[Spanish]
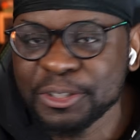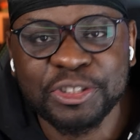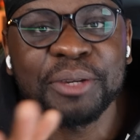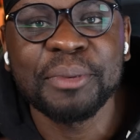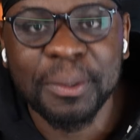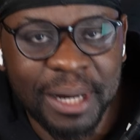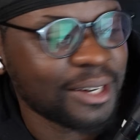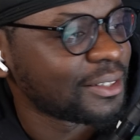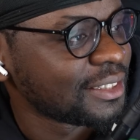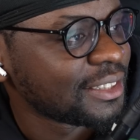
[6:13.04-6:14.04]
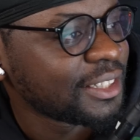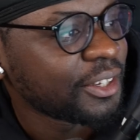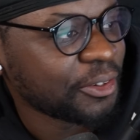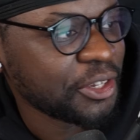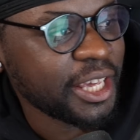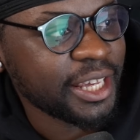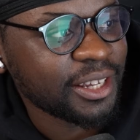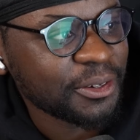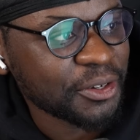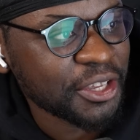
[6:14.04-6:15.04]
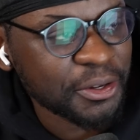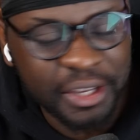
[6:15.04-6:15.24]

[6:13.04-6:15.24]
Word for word: yo estoy en Bilbao. Oye, oye,